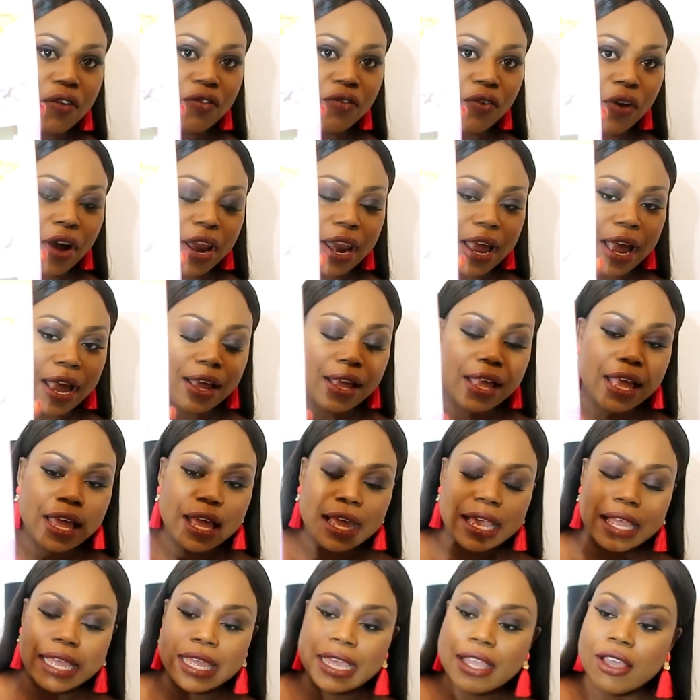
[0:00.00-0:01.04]
voilà.
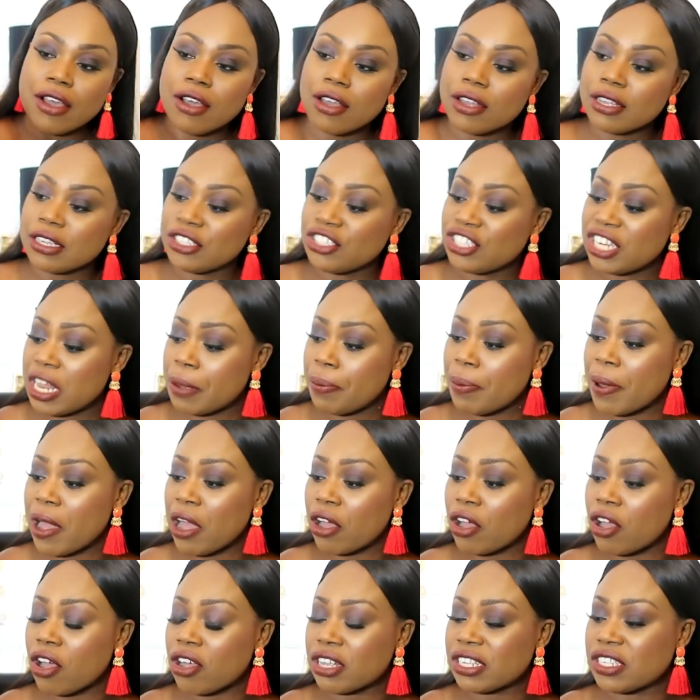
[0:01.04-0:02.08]
Et euh, je ne l'ai pas
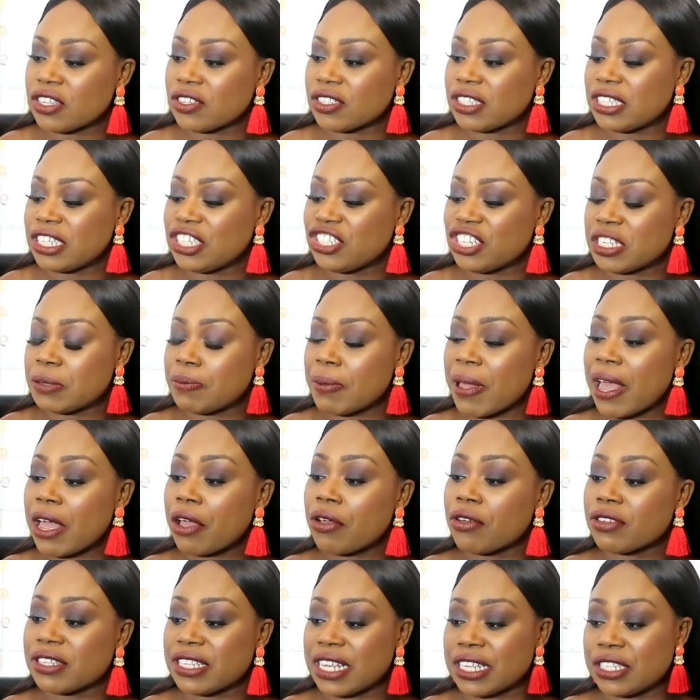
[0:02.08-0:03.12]
encore senti.
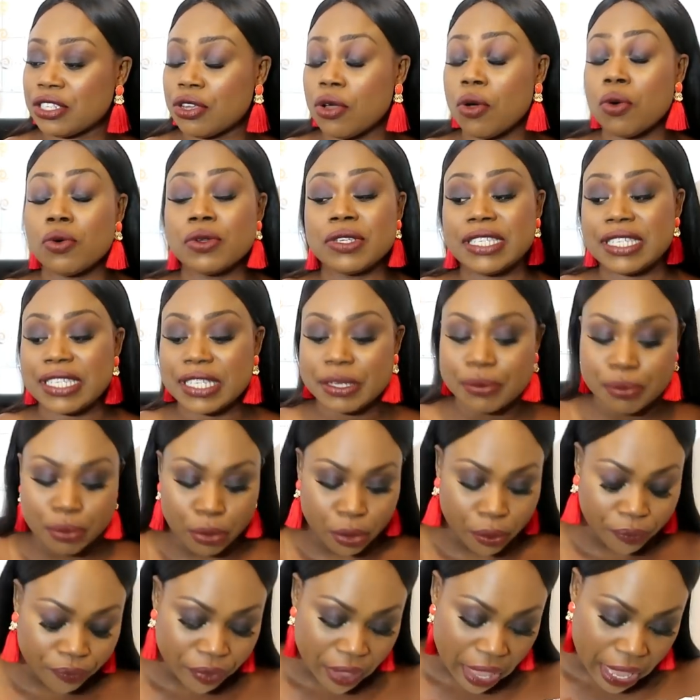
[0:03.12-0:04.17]
J'espère que ça sent aussi
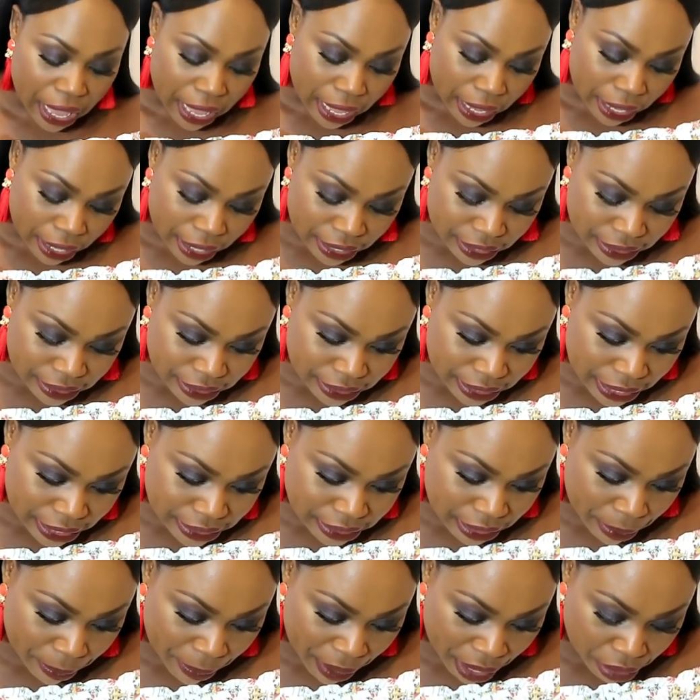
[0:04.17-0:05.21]
bon. Et ça,
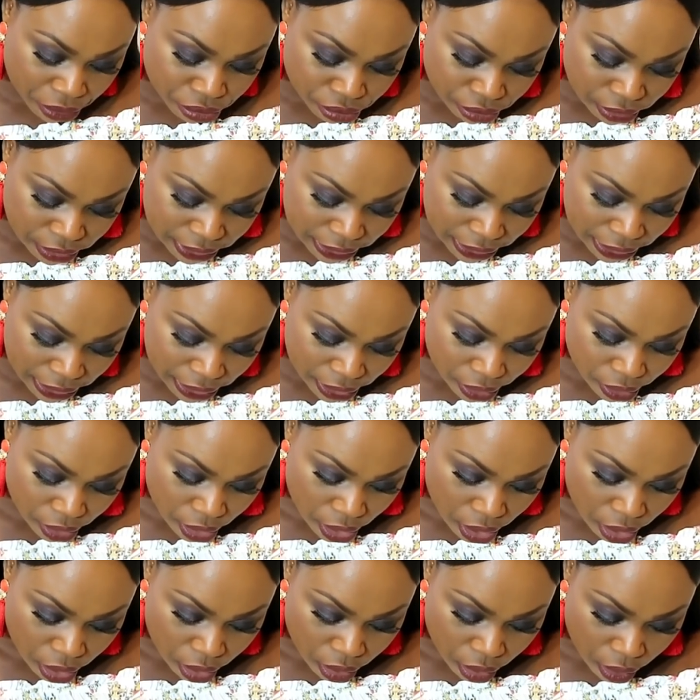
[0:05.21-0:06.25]
ça m'a coûté...
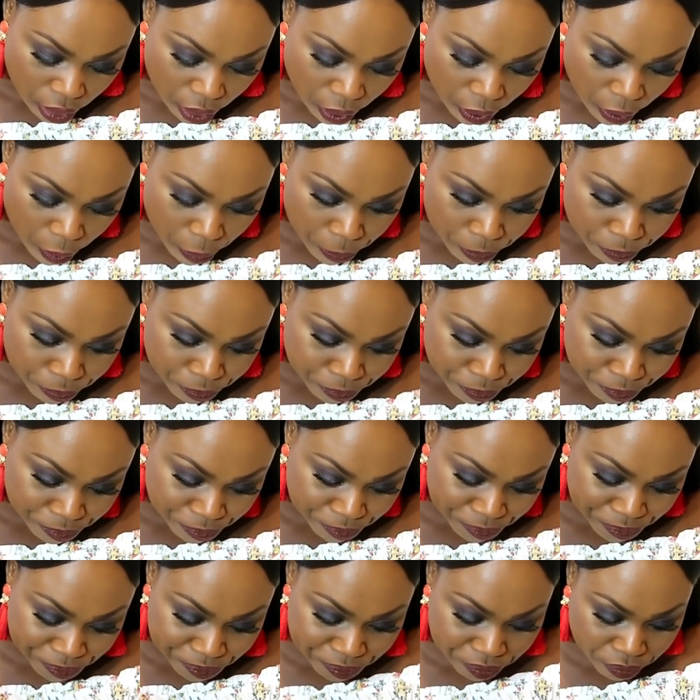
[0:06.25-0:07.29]

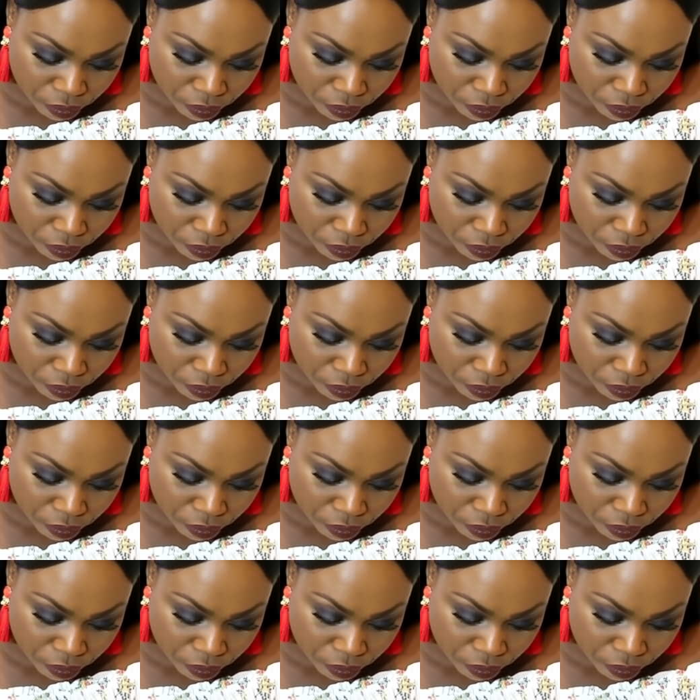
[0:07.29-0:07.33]
Euh,